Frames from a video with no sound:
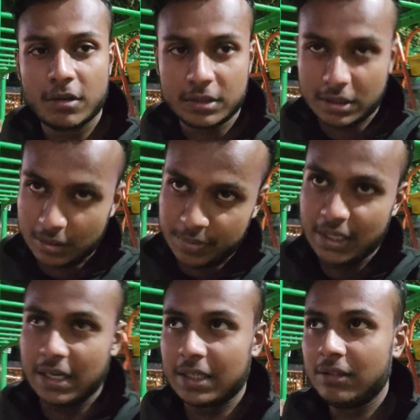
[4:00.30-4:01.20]
और अभी
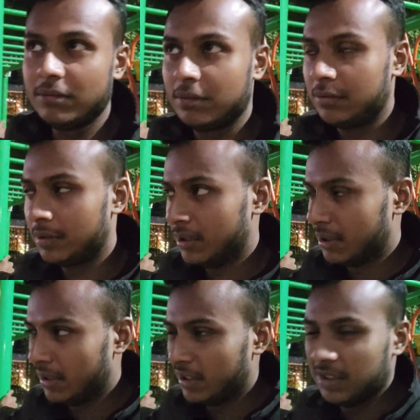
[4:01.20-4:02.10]
आ गया हूँ
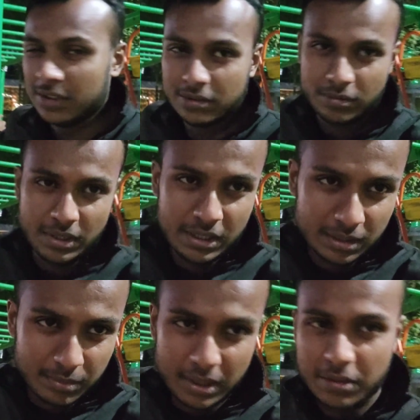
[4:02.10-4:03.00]
तो ये
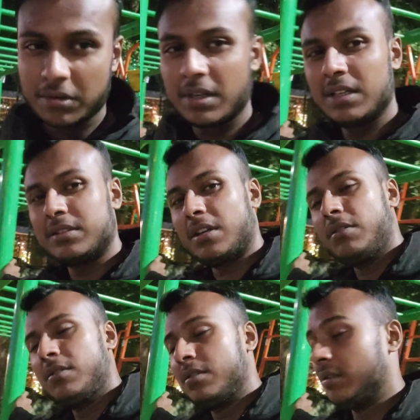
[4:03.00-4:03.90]
कंप्लीट हो गया चलो
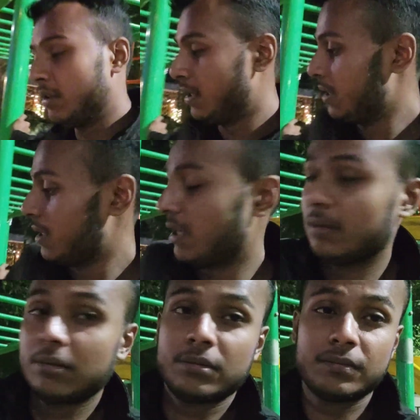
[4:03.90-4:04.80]

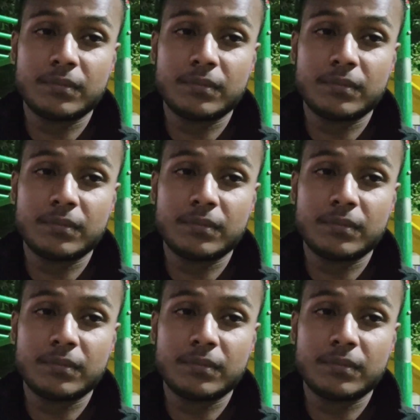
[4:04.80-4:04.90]
अब